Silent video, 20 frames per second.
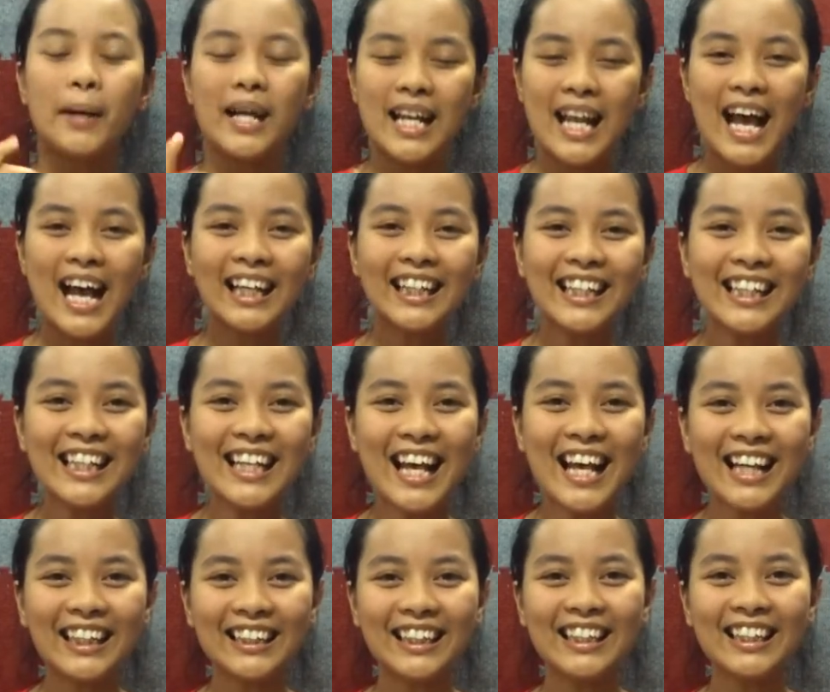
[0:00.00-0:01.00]
Palagi
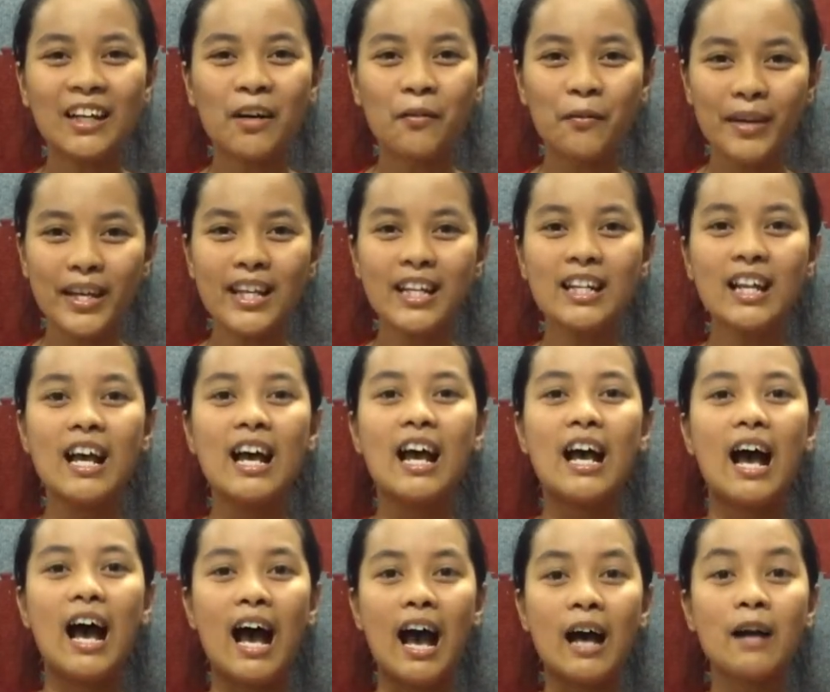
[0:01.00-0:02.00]
natin gawin
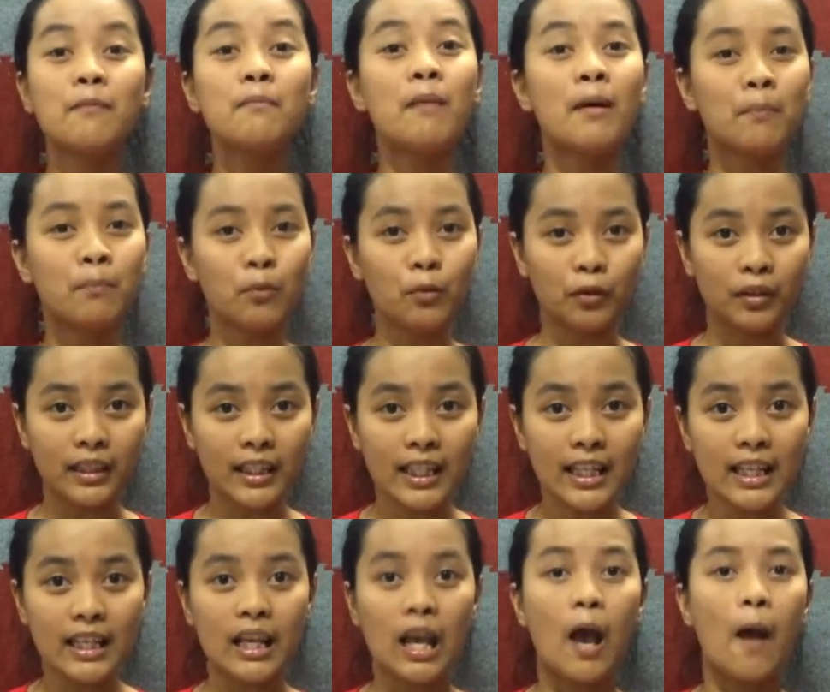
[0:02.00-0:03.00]
ang
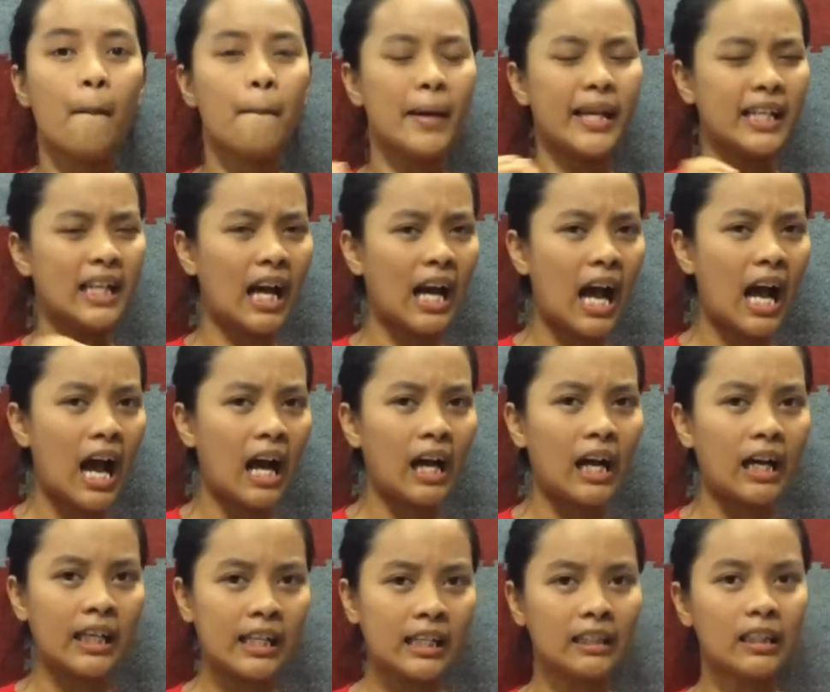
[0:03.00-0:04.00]
mabuti. May
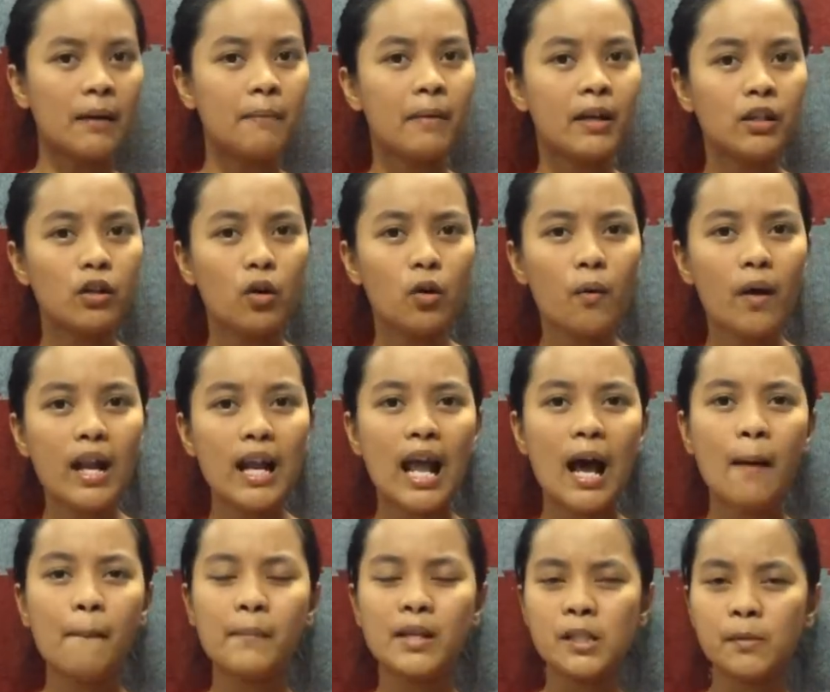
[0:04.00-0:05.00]
nakakakita man o
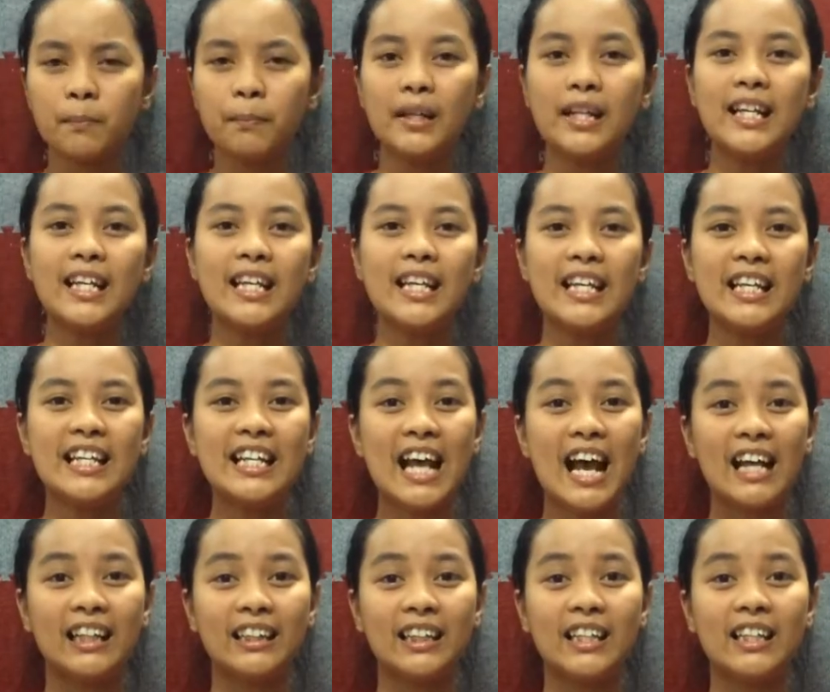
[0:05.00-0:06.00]
wala, mas piliin
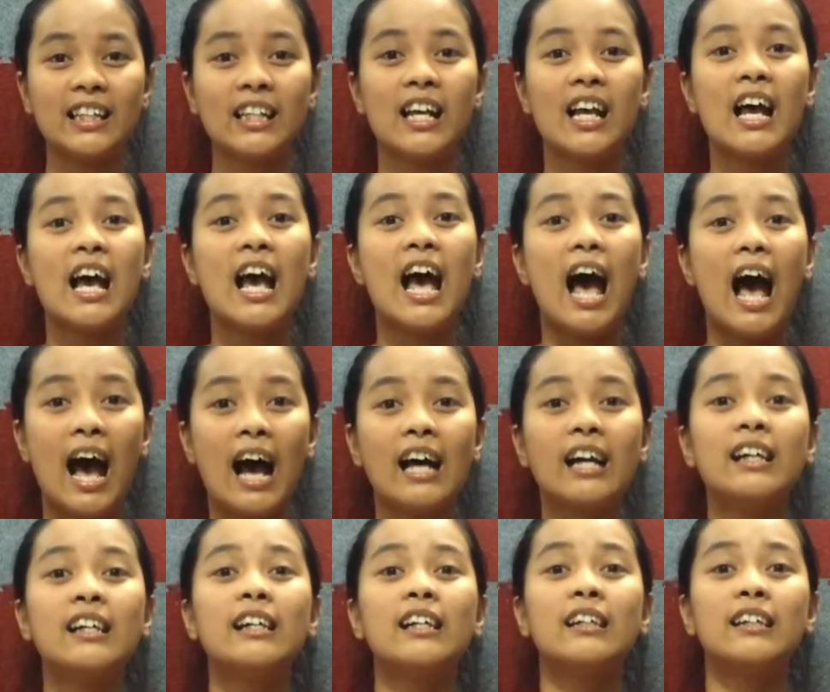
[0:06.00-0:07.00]
natin
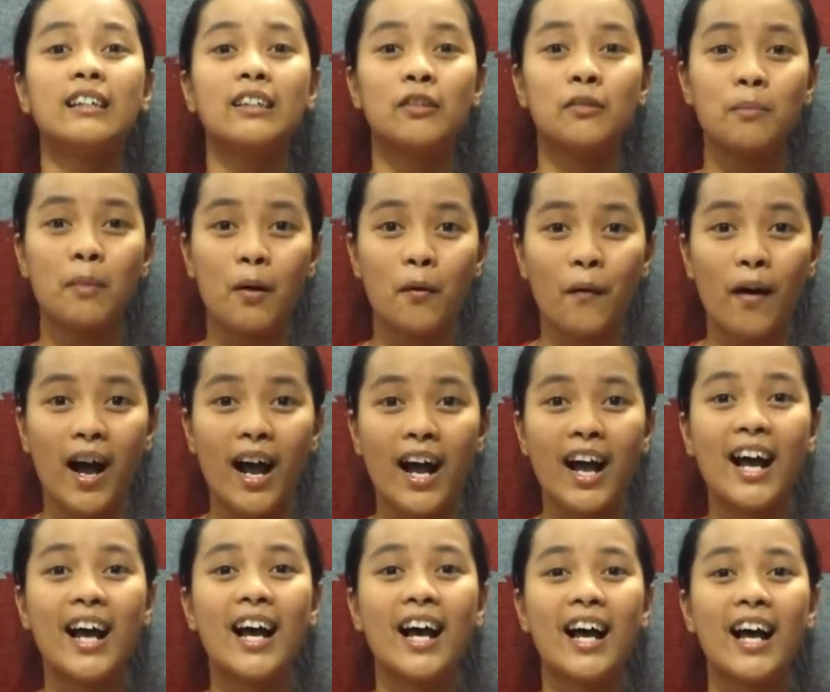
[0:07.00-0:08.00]
ang
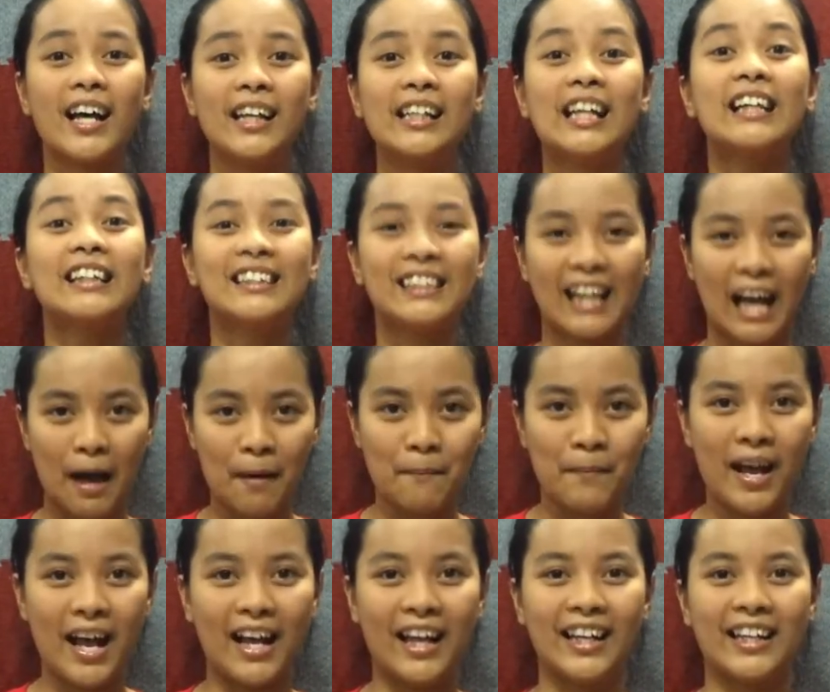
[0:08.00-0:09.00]
gumawa ng
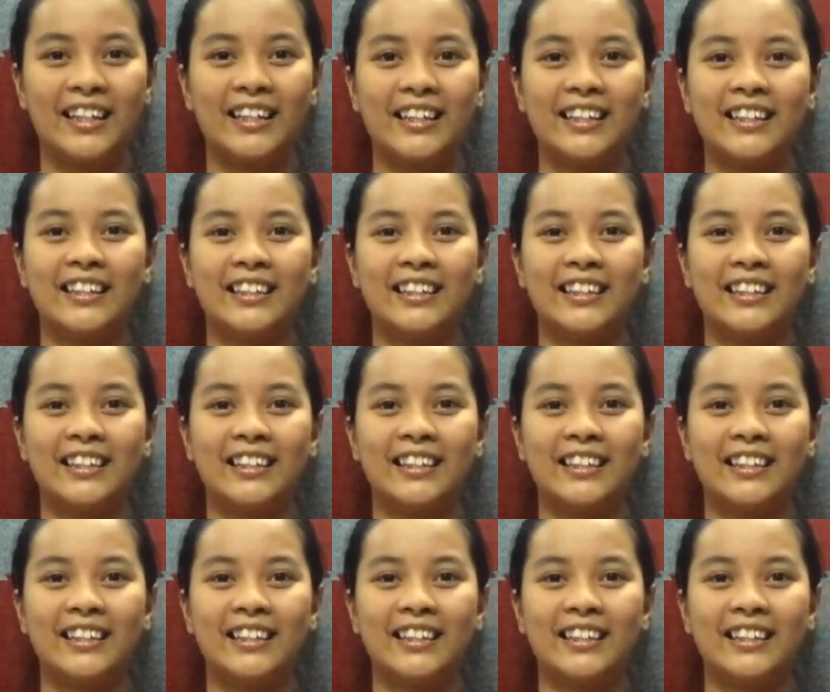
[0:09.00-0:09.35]
tama.